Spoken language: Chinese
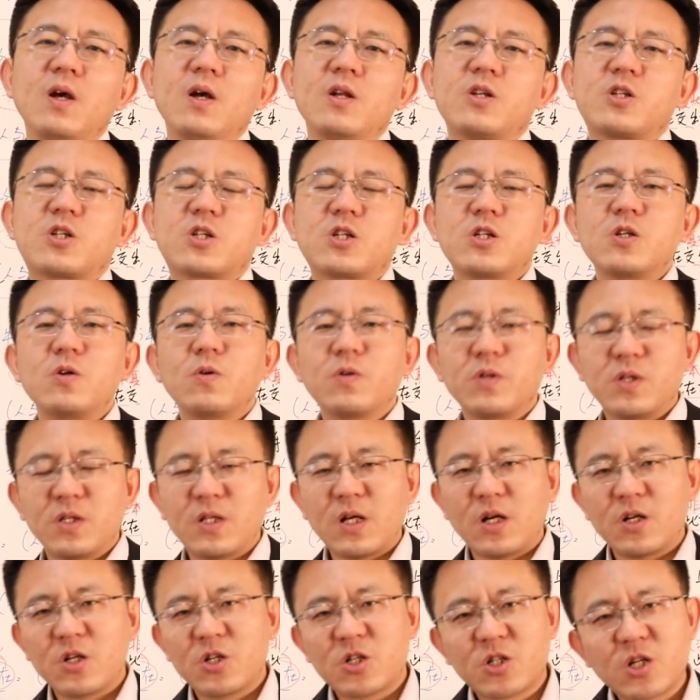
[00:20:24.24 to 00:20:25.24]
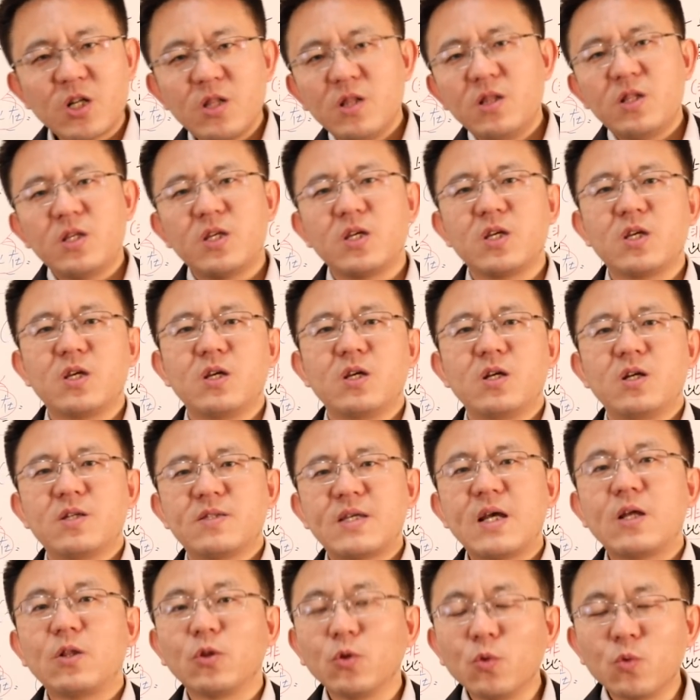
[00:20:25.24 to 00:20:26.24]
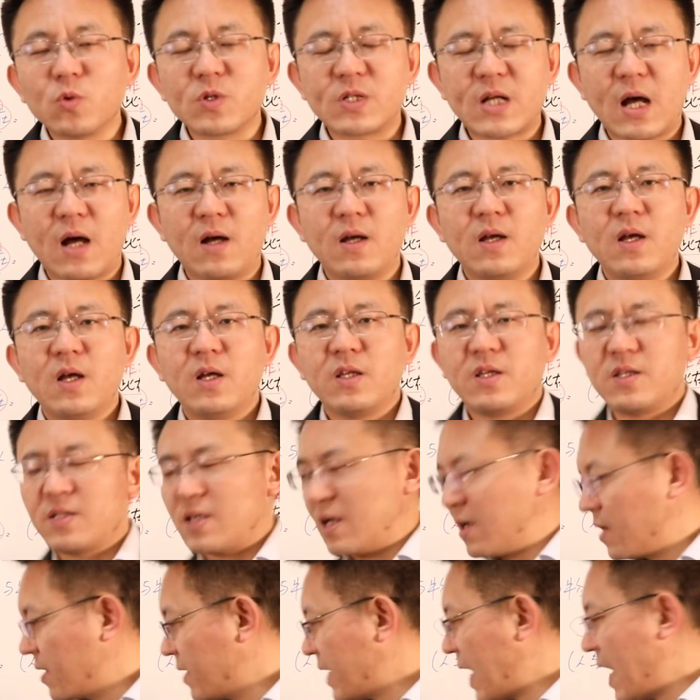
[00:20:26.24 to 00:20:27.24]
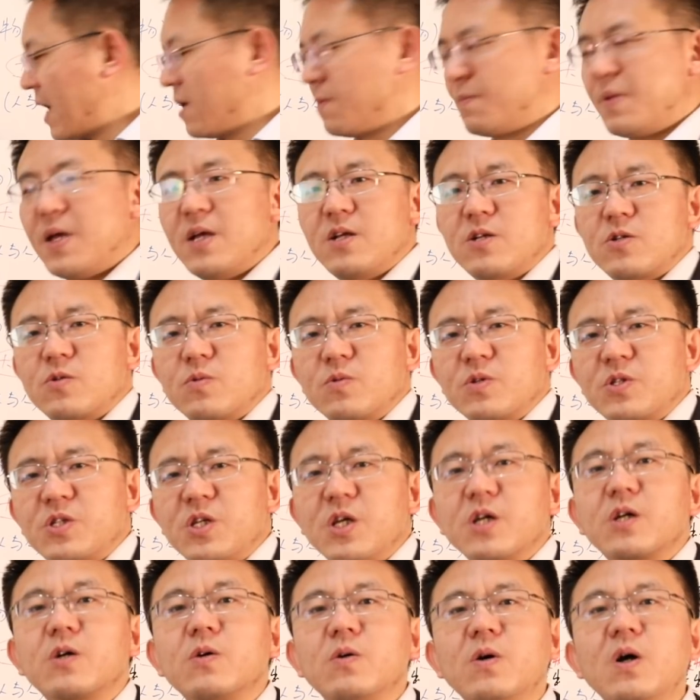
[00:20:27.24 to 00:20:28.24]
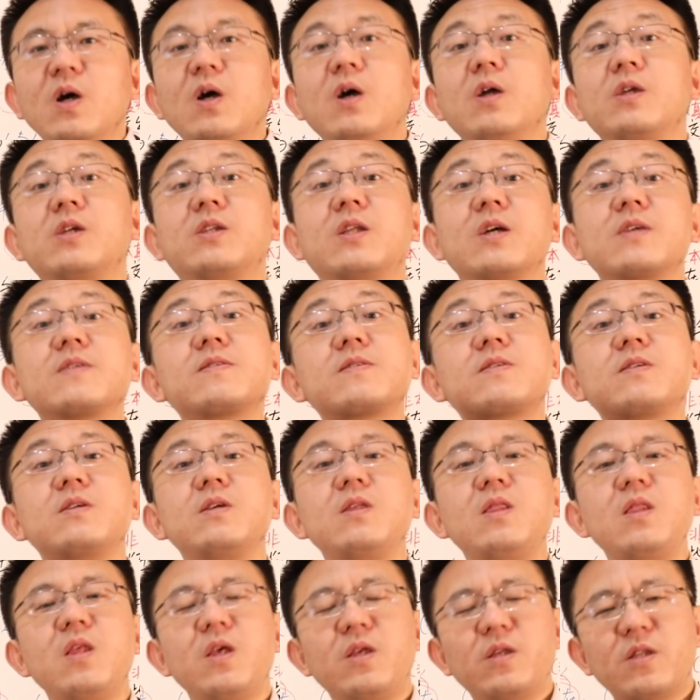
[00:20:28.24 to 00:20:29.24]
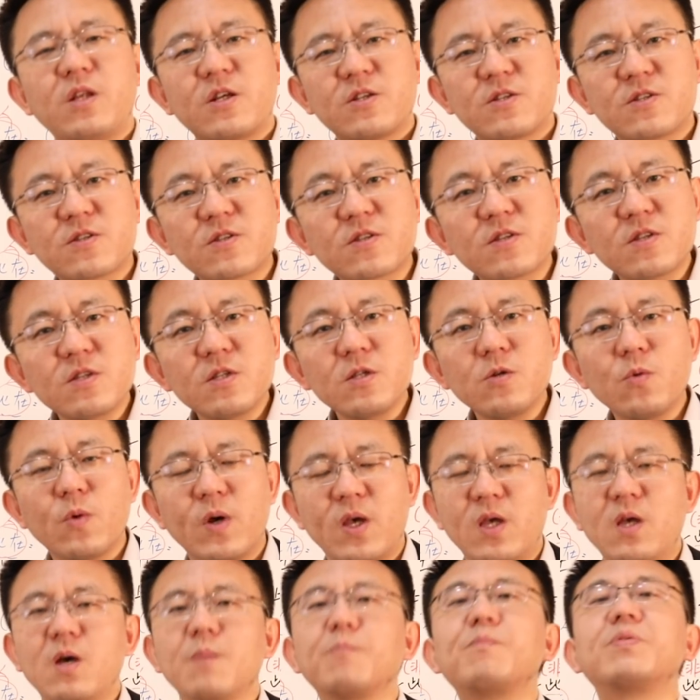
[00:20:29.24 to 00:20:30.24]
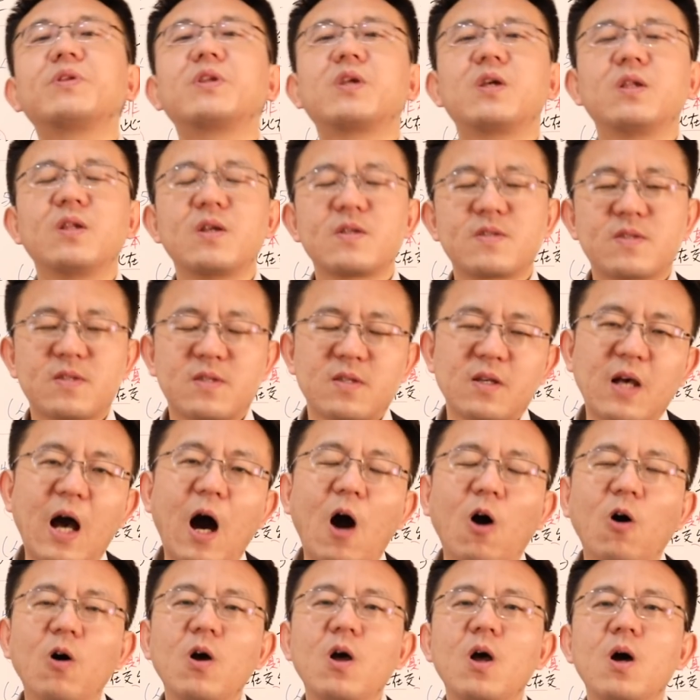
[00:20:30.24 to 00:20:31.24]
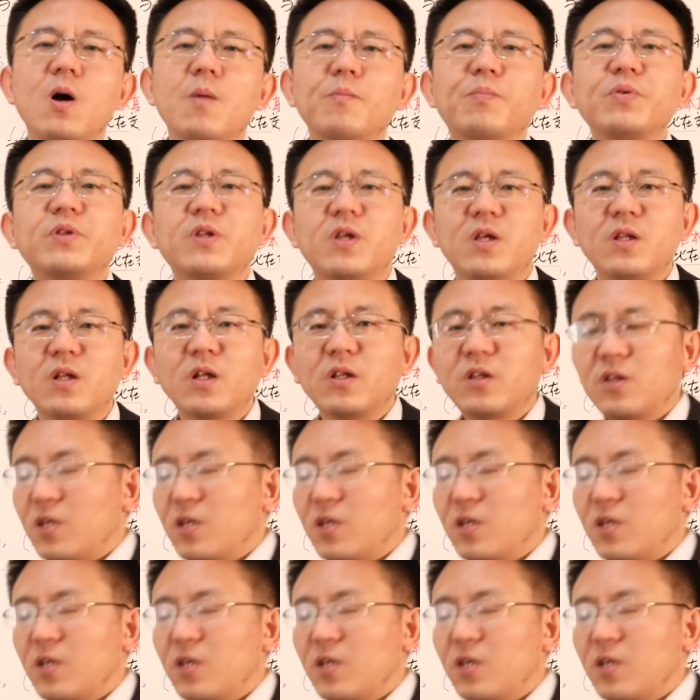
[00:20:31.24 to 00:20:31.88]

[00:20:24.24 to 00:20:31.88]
只有你的身体在路上，你才能改变这种结构；你的心灵、你的思维不停的思考，不停的